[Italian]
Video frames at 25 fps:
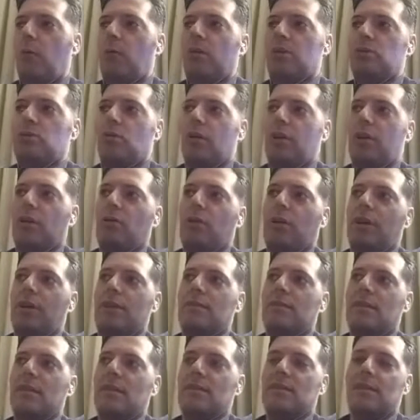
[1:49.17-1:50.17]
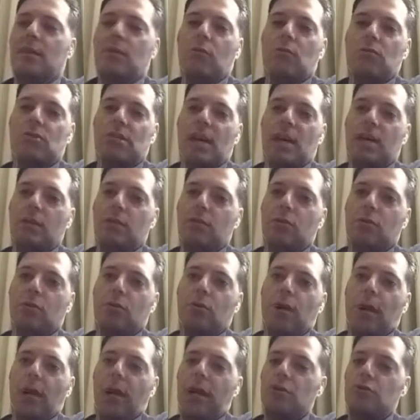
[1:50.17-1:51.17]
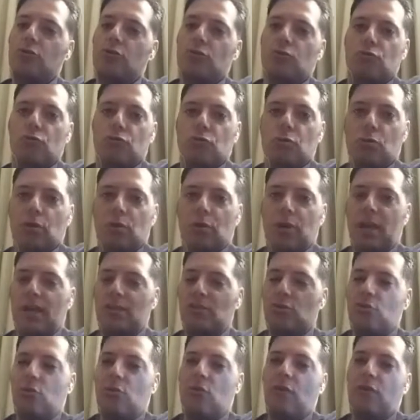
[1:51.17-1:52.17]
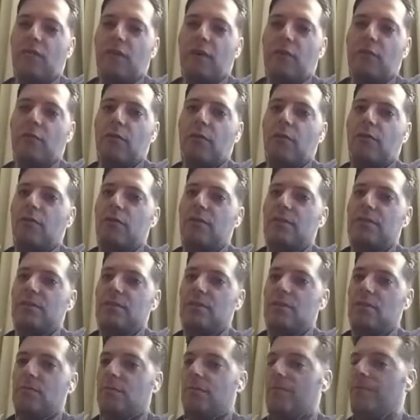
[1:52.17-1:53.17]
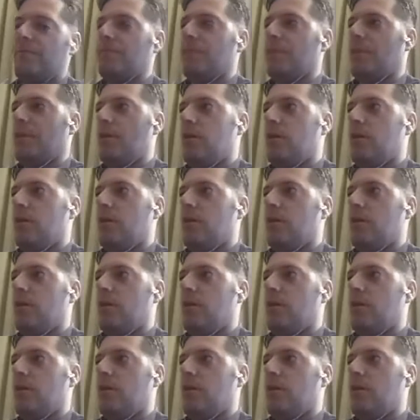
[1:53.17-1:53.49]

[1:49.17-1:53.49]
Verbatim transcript: e questo credo che sia sacrosanto e giusto e sono favorevolissimo.